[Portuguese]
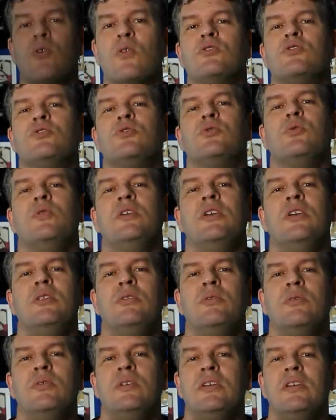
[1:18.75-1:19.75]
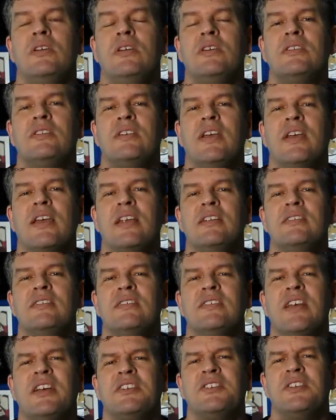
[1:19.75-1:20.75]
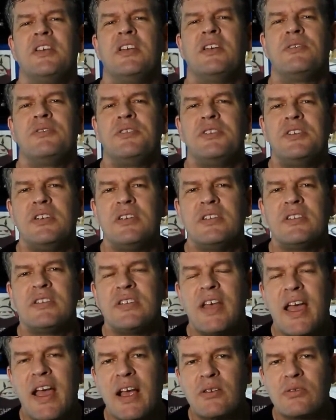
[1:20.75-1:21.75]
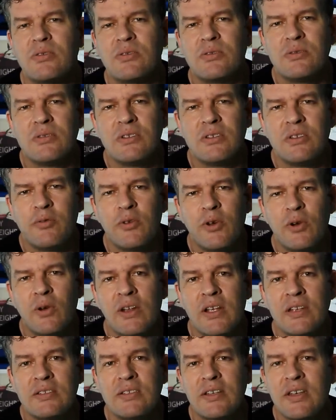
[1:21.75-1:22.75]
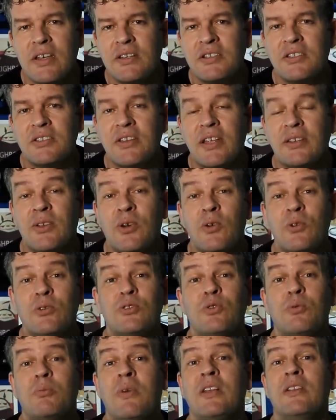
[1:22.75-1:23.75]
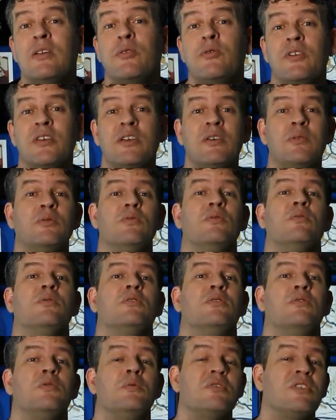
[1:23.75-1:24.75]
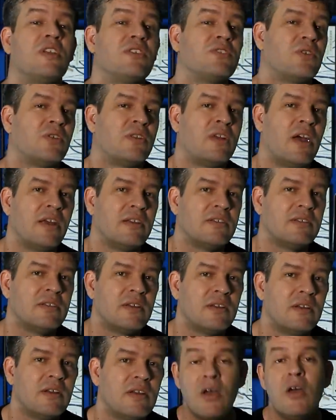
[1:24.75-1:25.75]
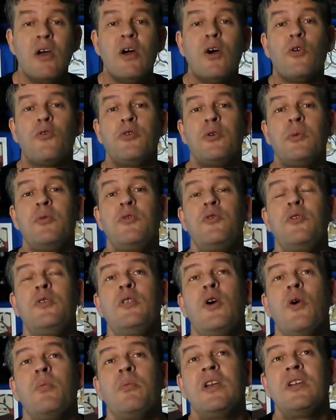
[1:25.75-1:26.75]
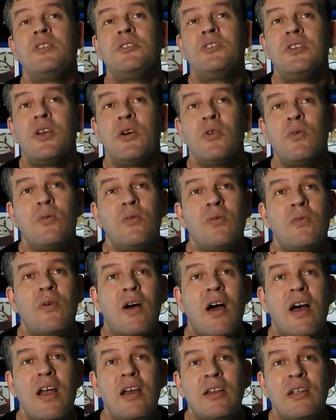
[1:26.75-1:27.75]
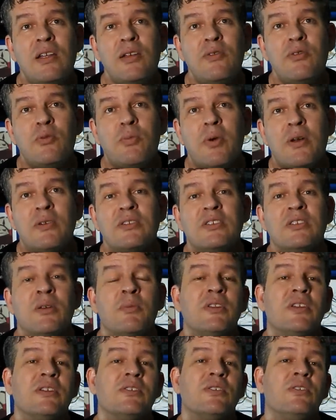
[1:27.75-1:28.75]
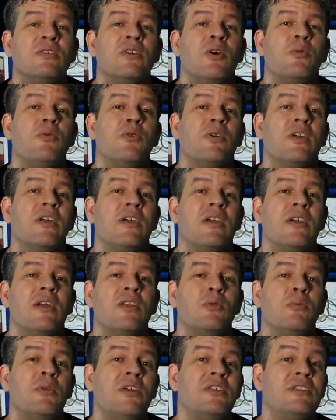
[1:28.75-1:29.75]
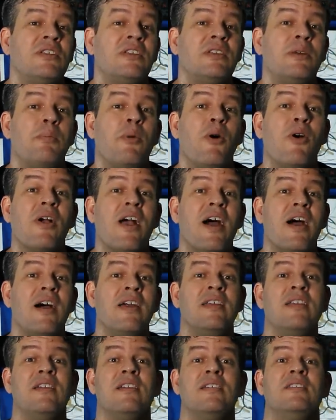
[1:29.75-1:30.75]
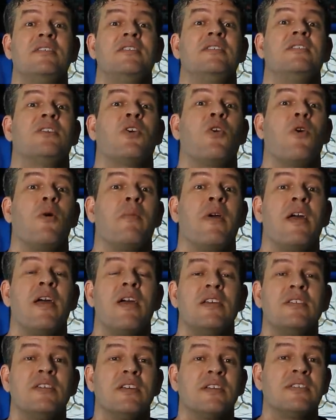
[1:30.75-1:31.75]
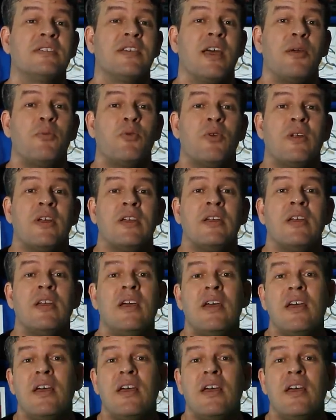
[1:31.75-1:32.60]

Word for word: construído e sem aqueles exageros de sexo e violência que a gente está tão acostumado a ver nos filmes nacionais. Né? O filme finalmente é um alívio para o cinema nacional, porque no meio de tanta porcaria de comédia que sai por aí,